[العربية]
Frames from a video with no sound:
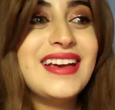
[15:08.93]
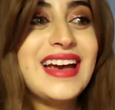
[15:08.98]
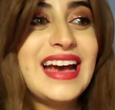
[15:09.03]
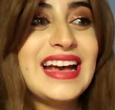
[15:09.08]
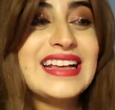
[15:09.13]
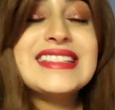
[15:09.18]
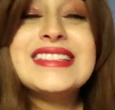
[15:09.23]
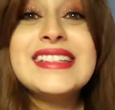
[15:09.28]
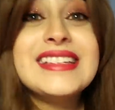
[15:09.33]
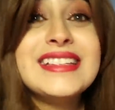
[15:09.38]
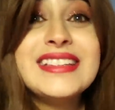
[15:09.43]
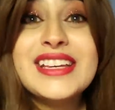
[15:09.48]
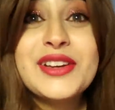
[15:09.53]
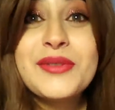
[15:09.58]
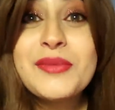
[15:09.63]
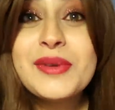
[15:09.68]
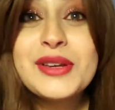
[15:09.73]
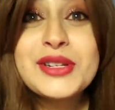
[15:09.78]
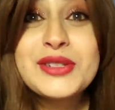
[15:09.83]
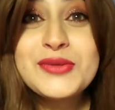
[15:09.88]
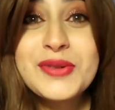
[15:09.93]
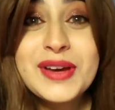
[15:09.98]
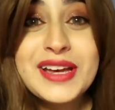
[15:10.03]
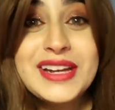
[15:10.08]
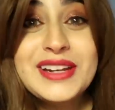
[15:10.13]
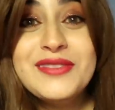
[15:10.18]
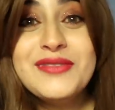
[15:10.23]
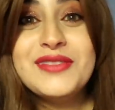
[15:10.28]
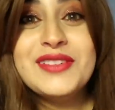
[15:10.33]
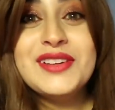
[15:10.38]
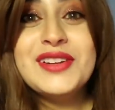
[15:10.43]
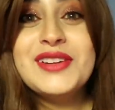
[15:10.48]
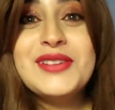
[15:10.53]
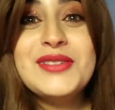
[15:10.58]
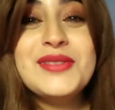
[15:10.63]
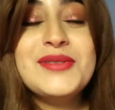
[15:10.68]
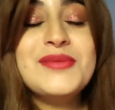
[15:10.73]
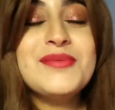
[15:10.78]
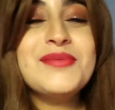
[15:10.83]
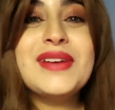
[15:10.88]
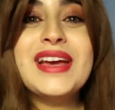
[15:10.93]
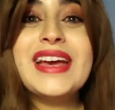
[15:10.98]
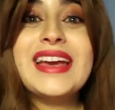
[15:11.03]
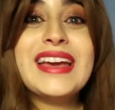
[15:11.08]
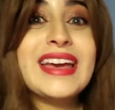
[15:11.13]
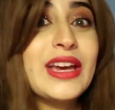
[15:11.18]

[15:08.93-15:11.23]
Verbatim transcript: حسيت هيك باجواء الفيلم